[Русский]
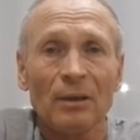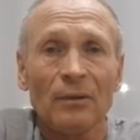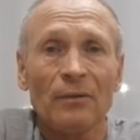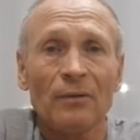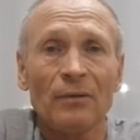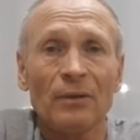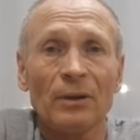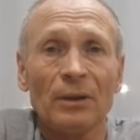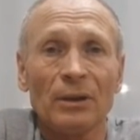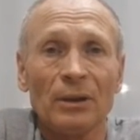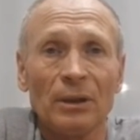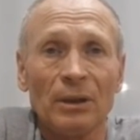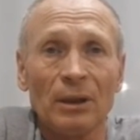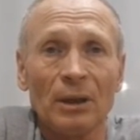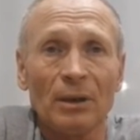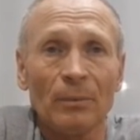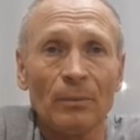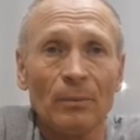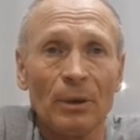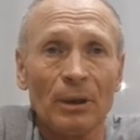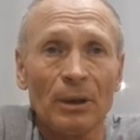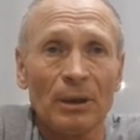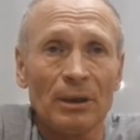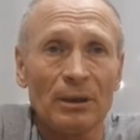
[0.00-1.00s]
Везде
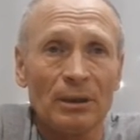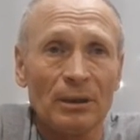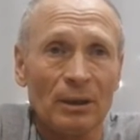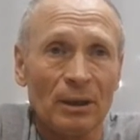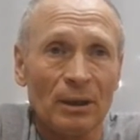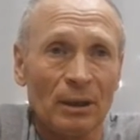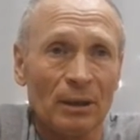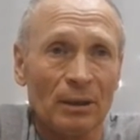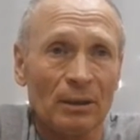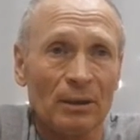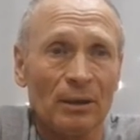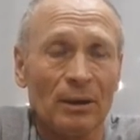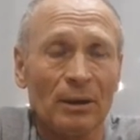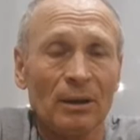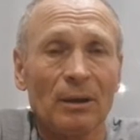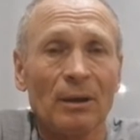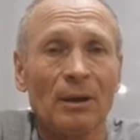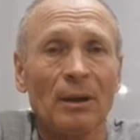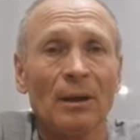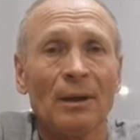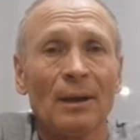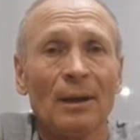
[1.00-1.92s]
были сделаны,